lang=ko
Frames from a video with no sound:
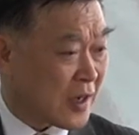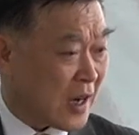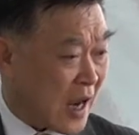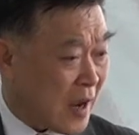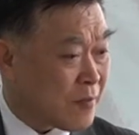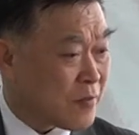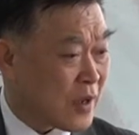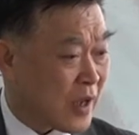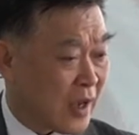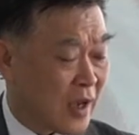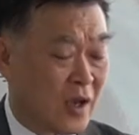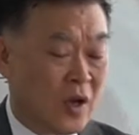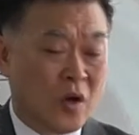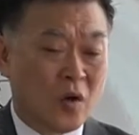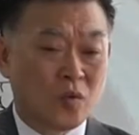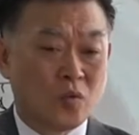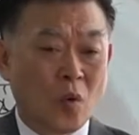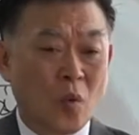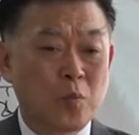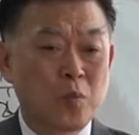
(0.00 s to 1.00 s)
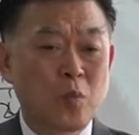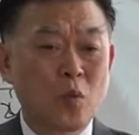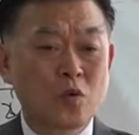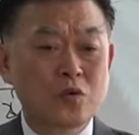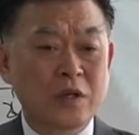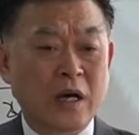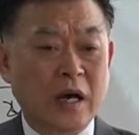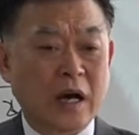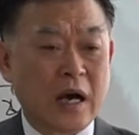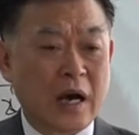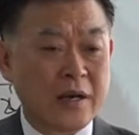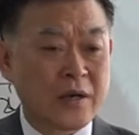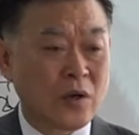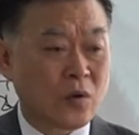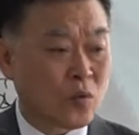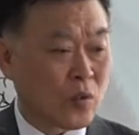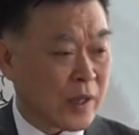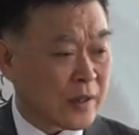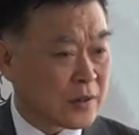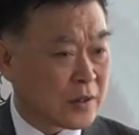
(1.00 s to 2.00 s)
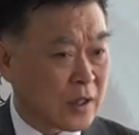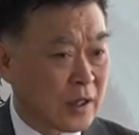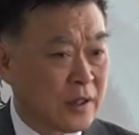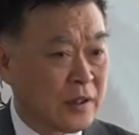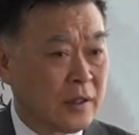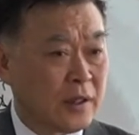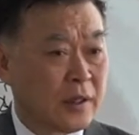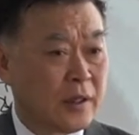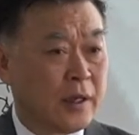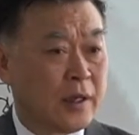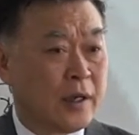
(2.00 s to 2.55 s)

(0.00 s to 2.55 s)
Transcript: 함께 높고자 하려고 했던